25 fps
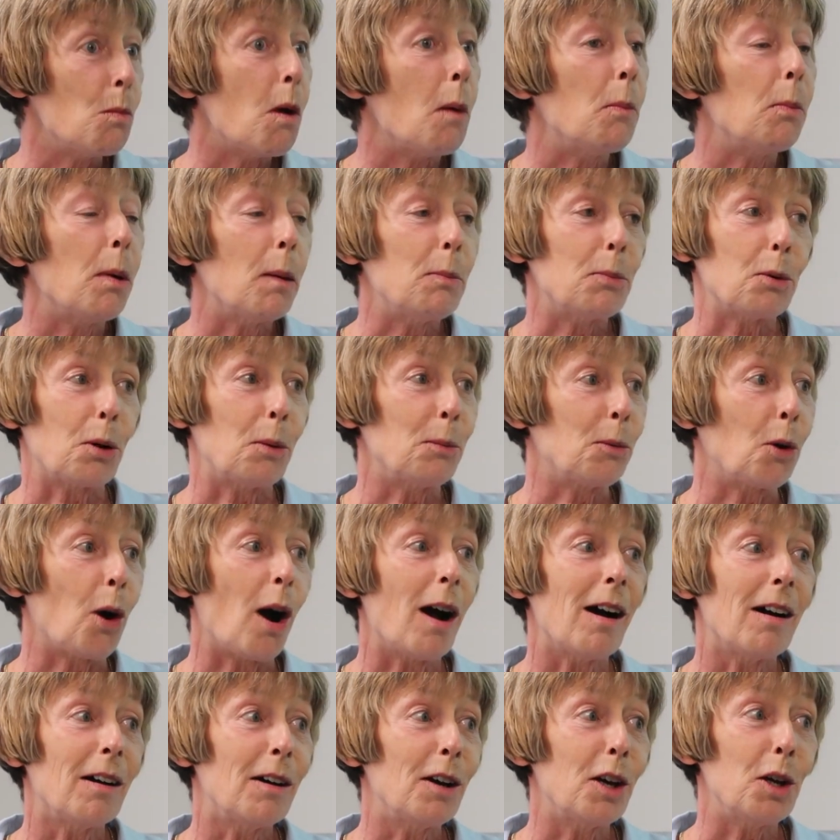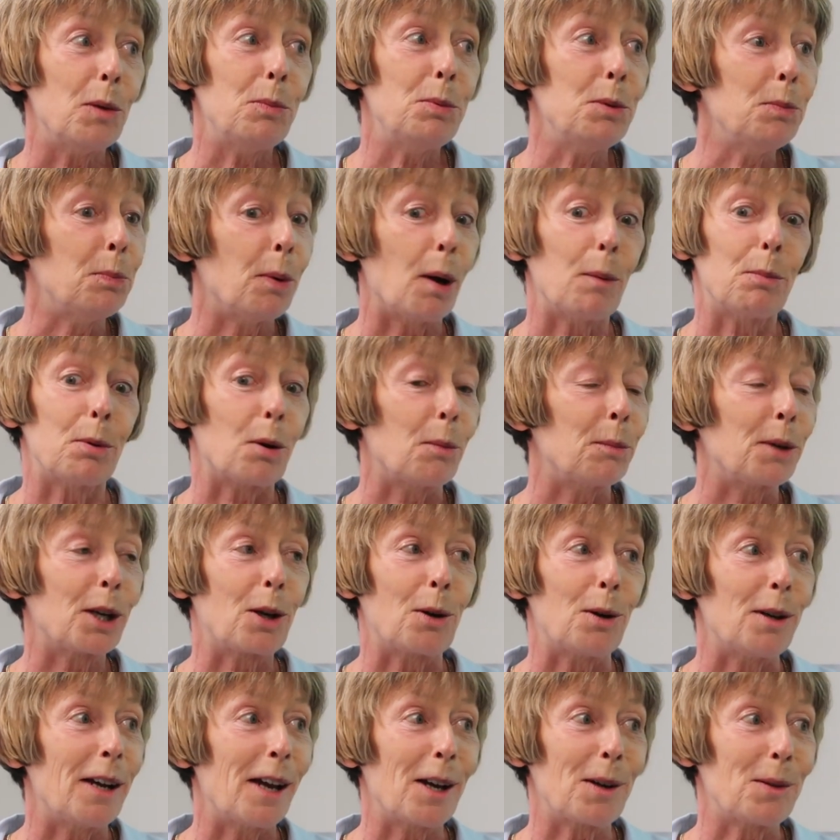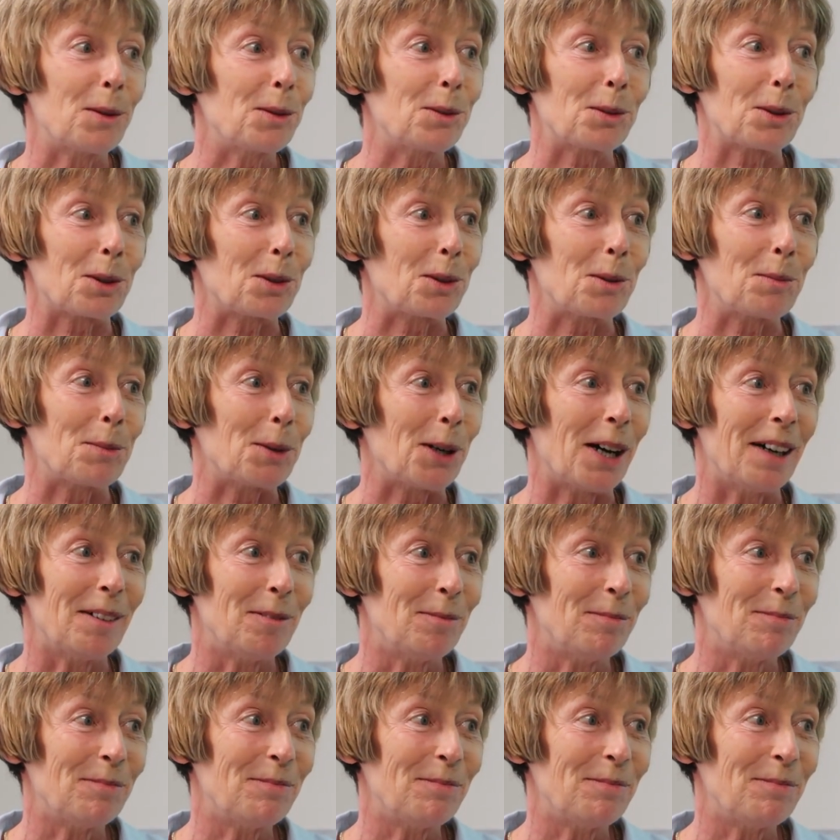bah, pas pour moi, et puis pas pour mes collègues autour de moi.